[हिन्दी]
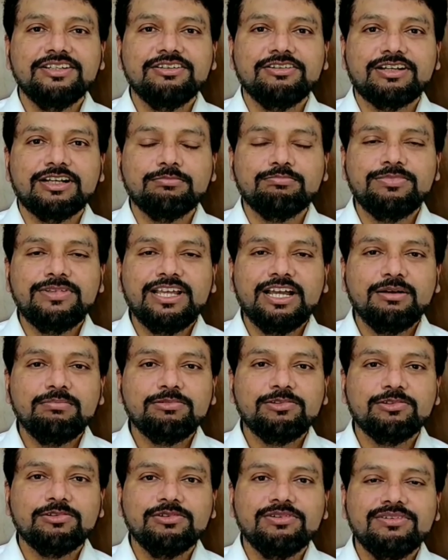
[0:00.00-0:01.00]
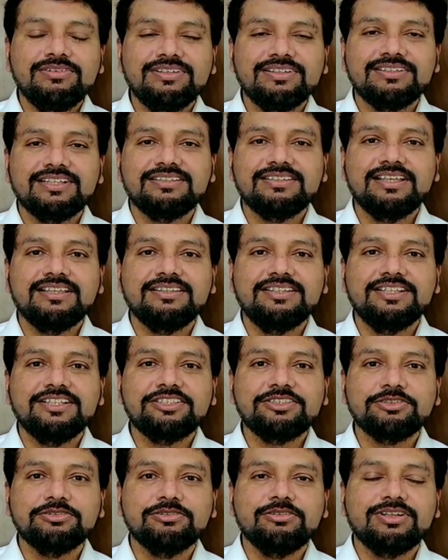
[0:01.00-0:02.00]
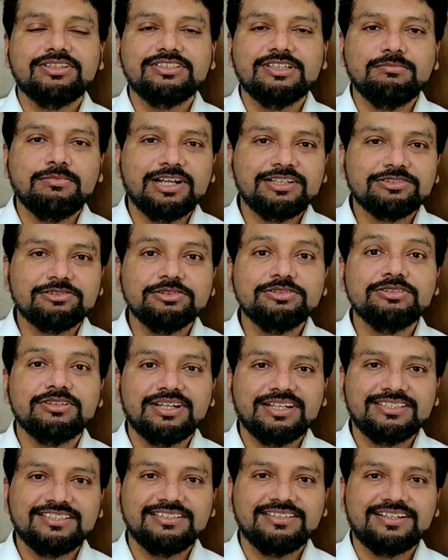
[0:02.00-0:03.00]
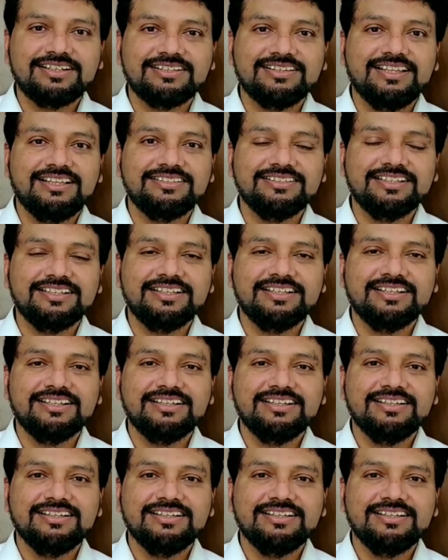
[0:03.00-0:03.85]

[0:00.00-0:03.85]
और अपने आप को तथा देश को और समाज को सुरक्षित रखना चाहिए